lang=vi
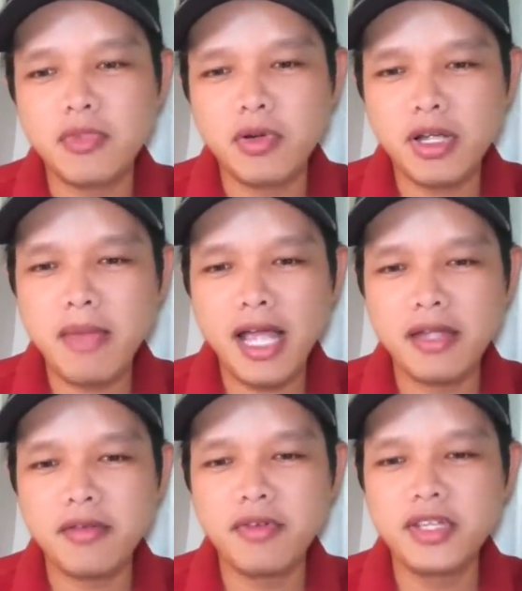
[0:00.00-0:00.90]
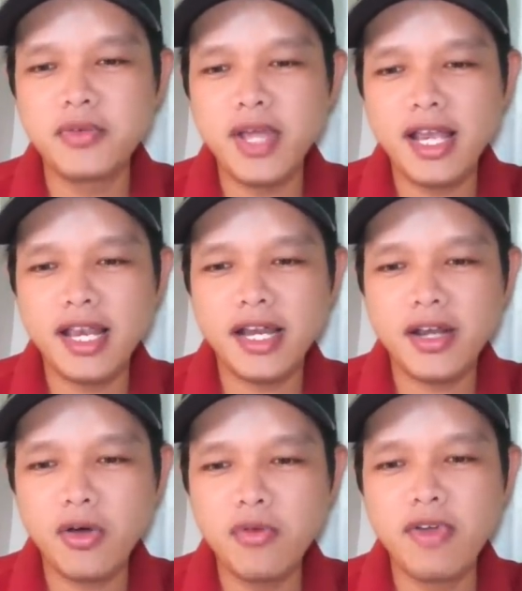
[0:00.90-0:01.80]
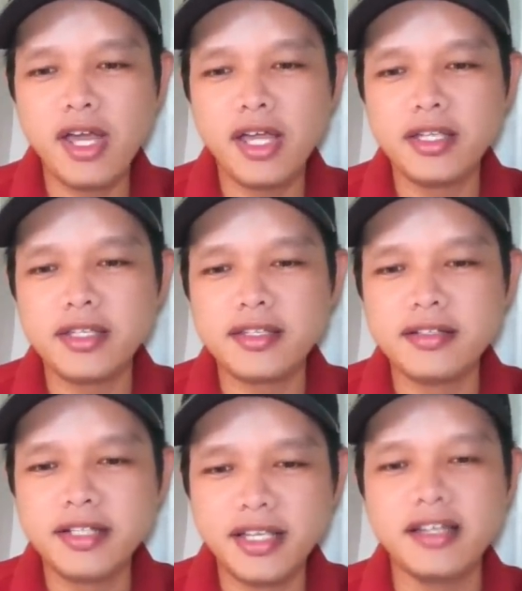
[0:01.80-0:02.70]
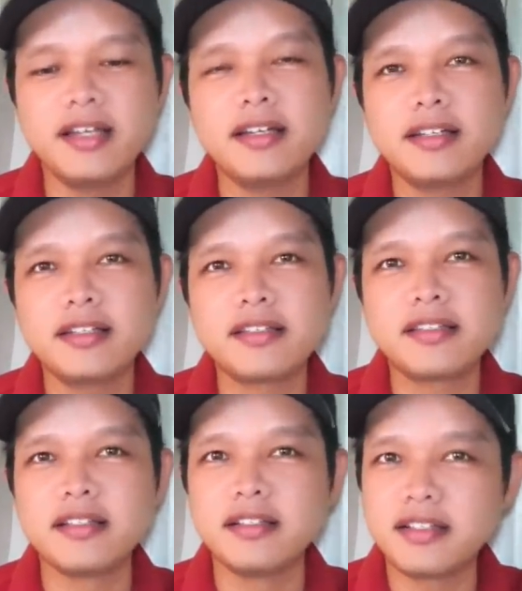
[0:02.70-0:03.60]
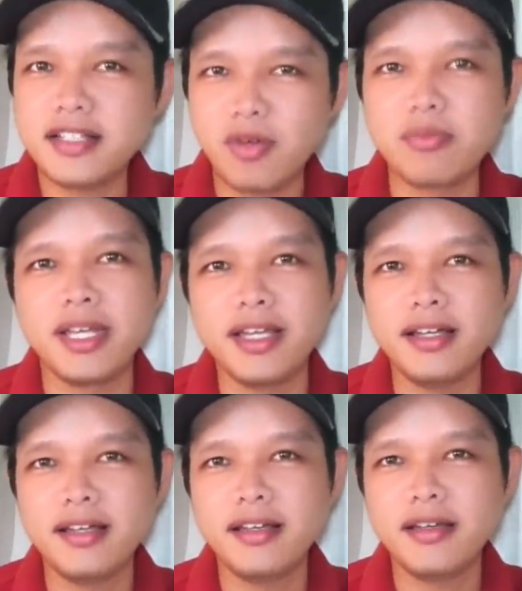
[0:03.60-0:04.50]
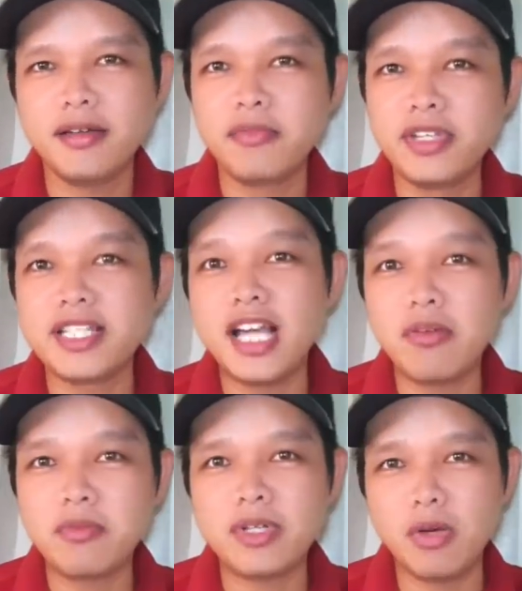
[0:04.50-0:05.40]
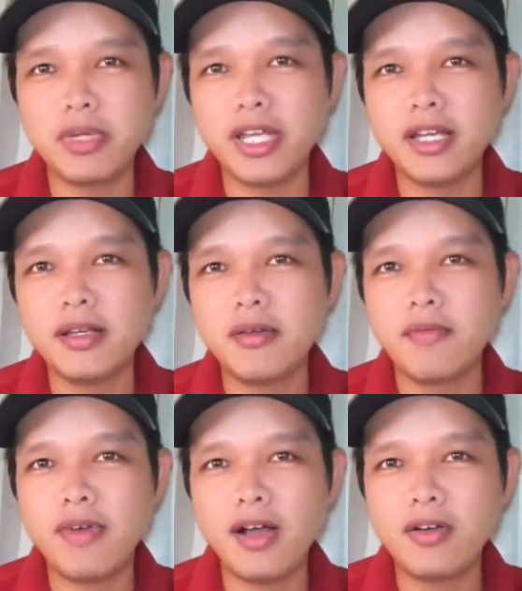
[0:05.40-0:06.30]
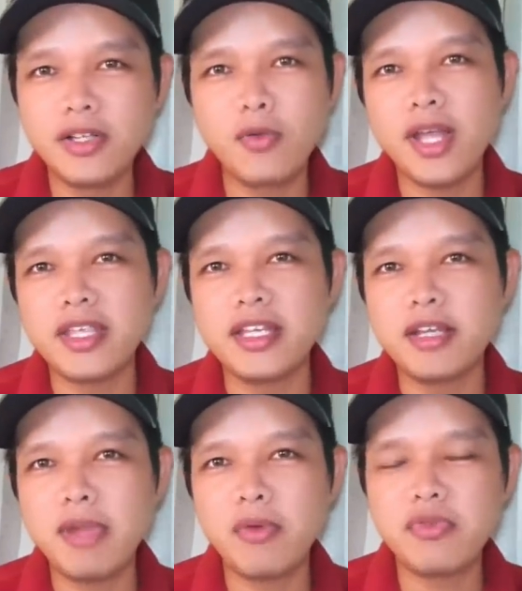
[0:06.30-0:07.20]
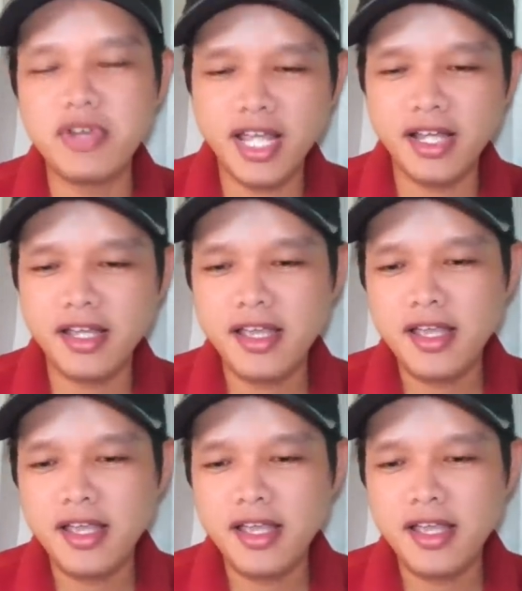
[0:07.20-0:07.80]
một cái bài với tiêu đề là nói về chữ nghĩa, sự trọng nghĩa, vì sao trọng nghĩa và có liên quan gì đến bà Nguyễn Phương Hằng.